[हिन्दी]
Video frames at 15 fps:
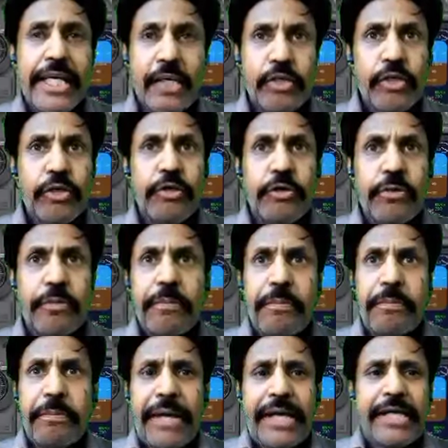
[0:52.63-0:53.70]
ये जेट लाइनर
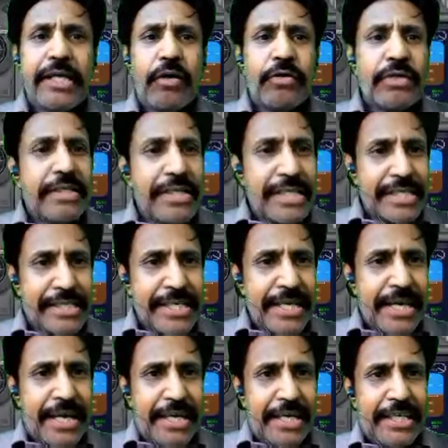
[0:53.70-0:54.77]
है जो शॉर्ट हॉलिंग के
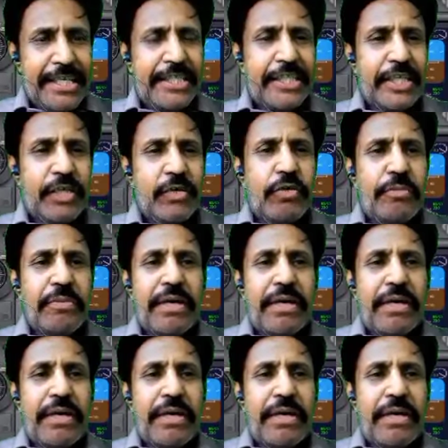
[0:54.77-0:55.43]
लिए इस्तेमाल होता है